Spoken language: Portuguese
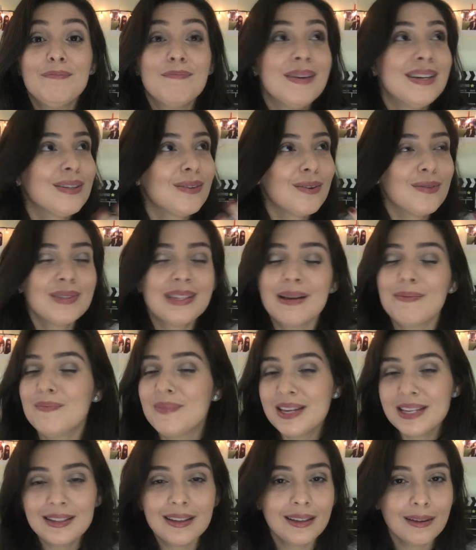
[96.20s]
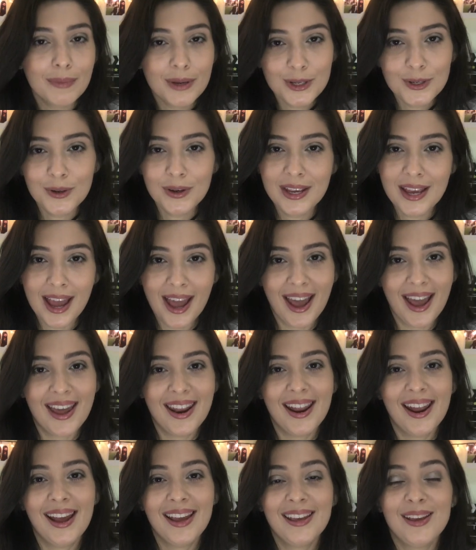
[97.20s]
mas eu não sabia exatamente o que
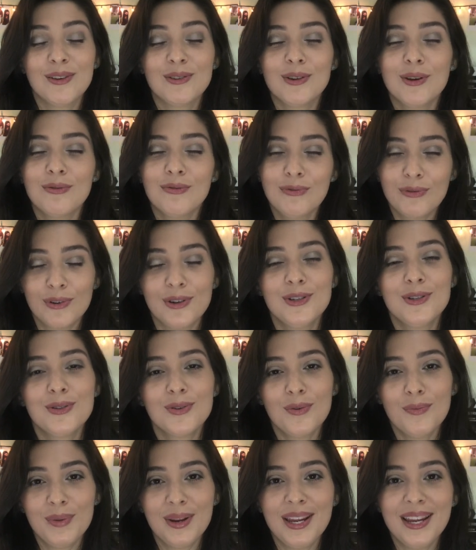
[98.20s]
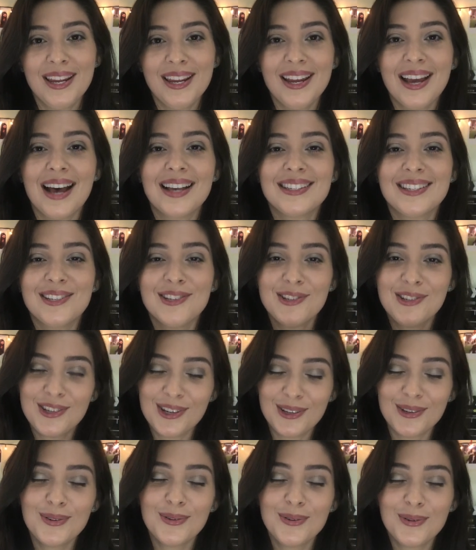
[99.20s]
era e eu só fui descobrir
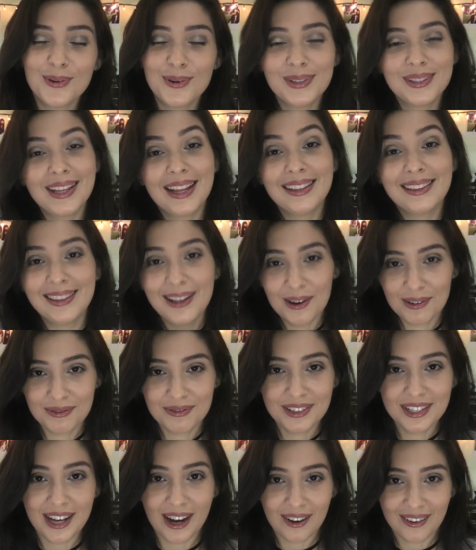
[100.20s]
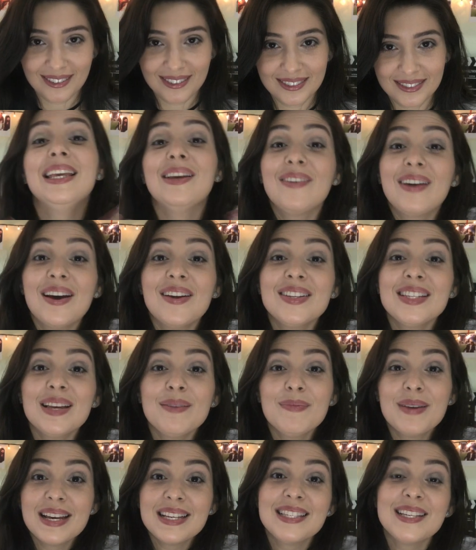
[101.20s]
assistindo o curta até o final. E eu quero
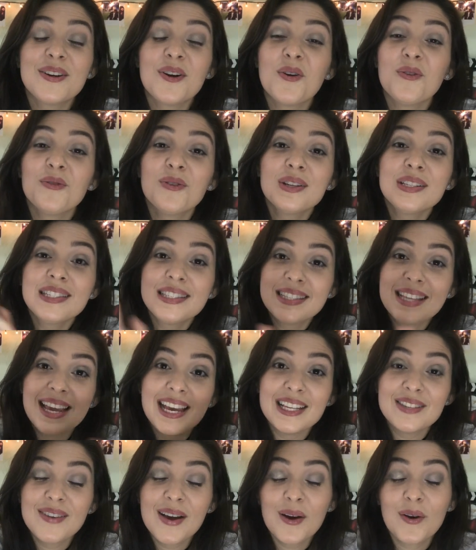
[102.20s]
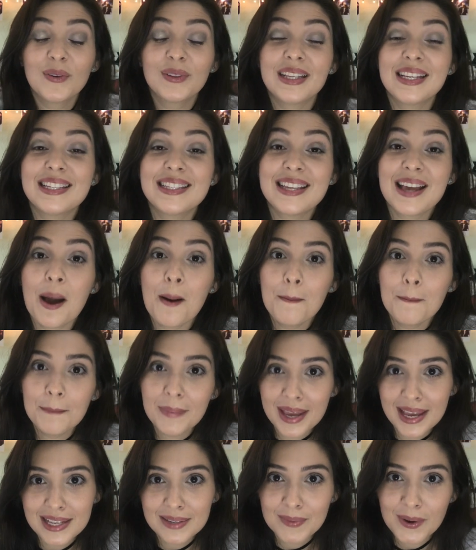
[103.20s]
saber se com vocês vai acontecer a
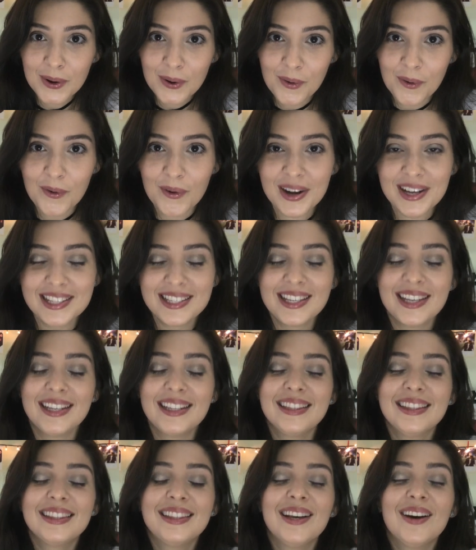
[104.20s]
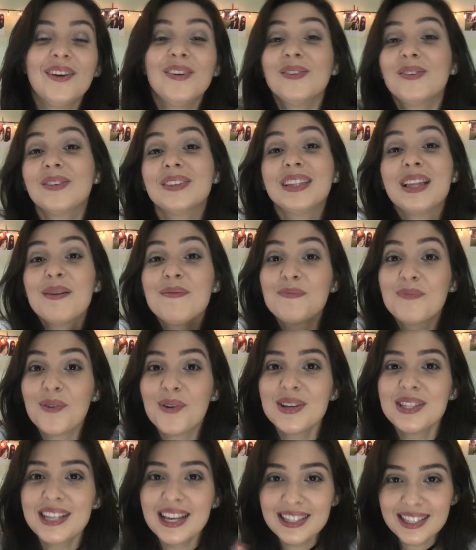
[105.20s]
mesma coisa. Então,
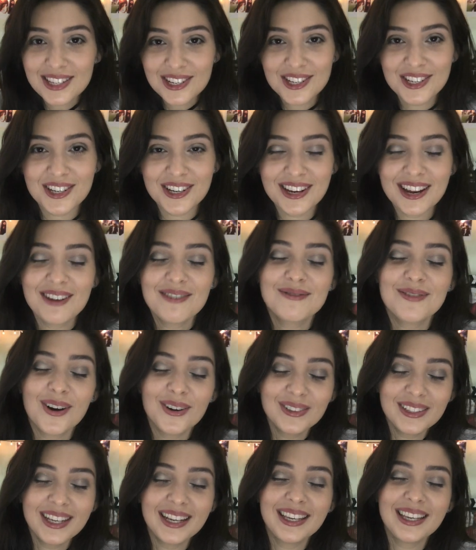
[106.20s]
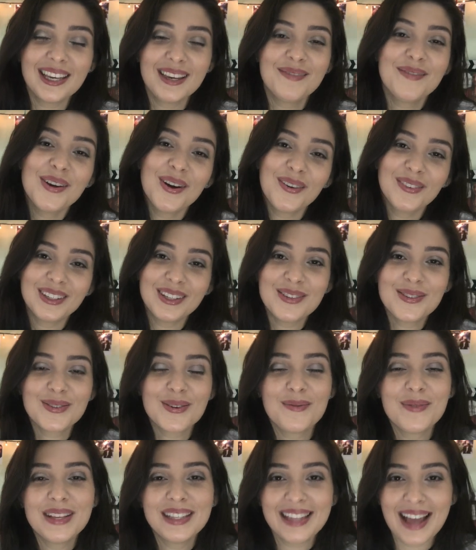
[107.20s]
depois que assistirem, voltem aqui e me contem nos
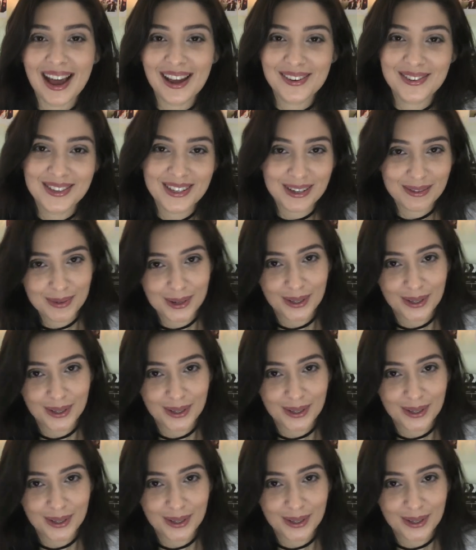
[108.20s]
comentários, tá